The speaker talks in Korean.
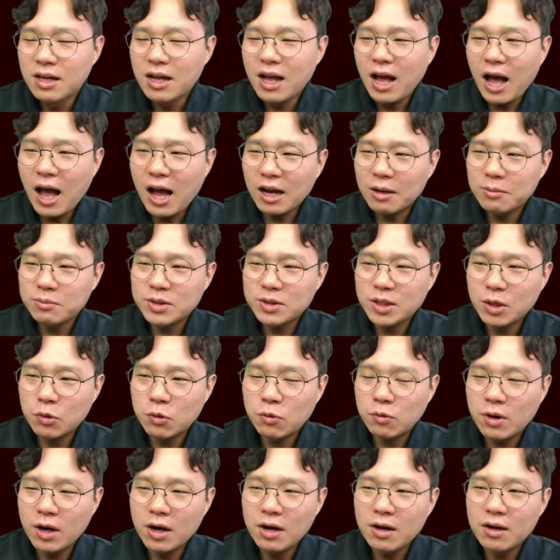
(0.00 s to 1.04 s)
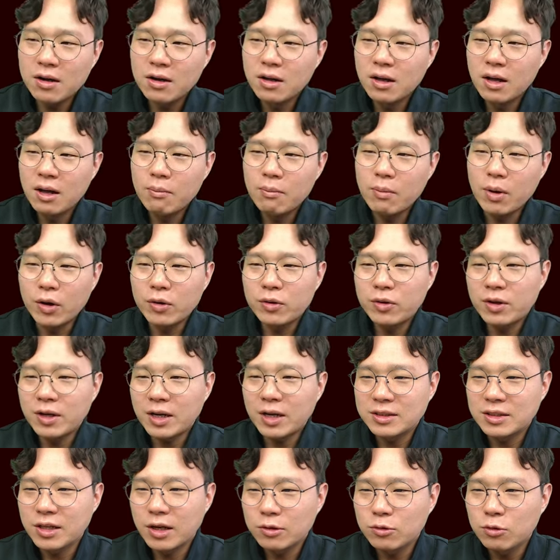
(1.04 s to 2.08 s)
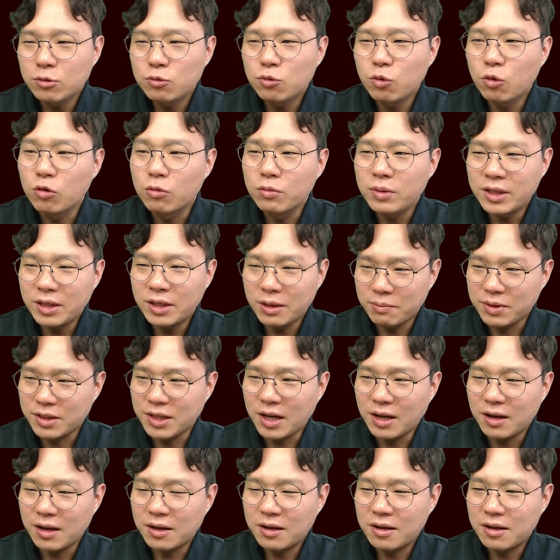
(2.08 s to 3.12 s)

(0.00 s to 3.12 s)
항암 작용과 면역력 향상에도 도움이 됩니다.